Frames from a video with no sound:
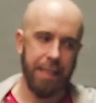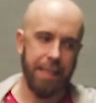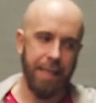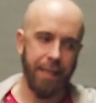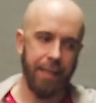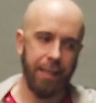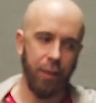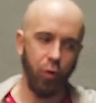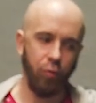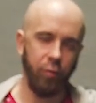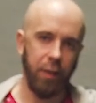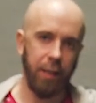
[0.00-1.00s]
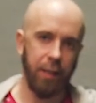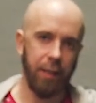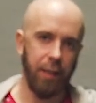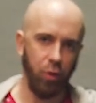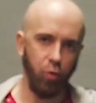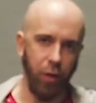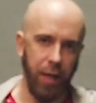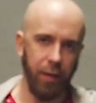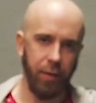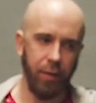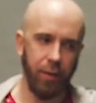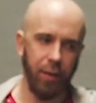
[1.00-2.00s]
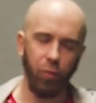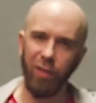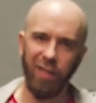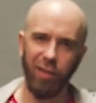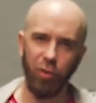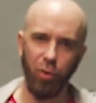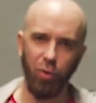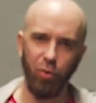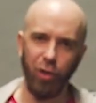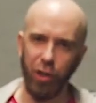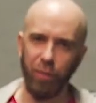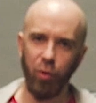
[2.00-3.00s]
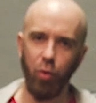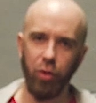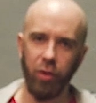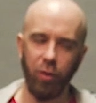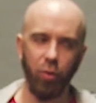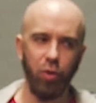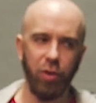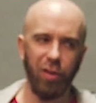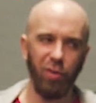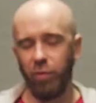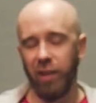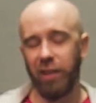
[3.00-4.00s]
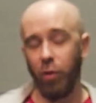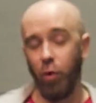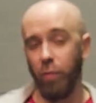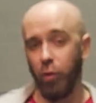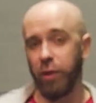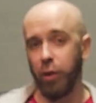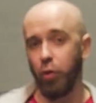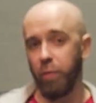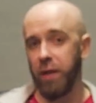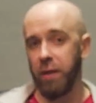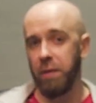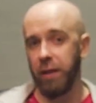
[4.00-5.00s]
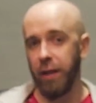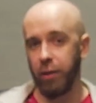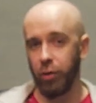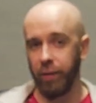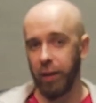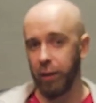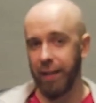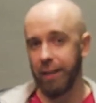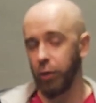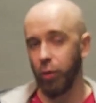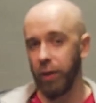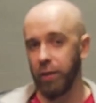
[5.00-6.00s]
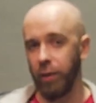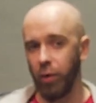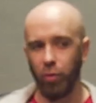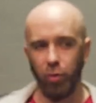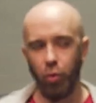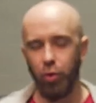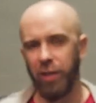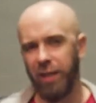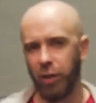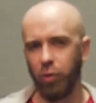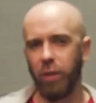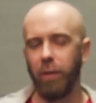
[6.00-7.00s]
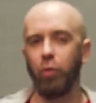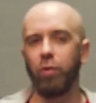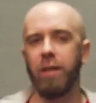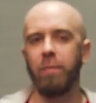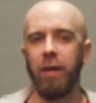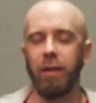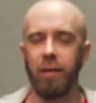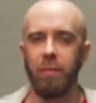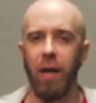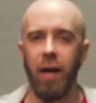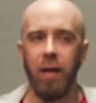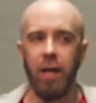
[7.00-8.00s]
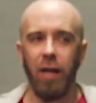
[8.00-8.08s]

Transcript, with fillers: Кажется, что вы зануда. Зануда это еще хуже, чем скучный. Скучный, ну это такое, можно еще перебить, да, человека сказать что-то свое. Ну, скучно, я что-то могу добавить от себя.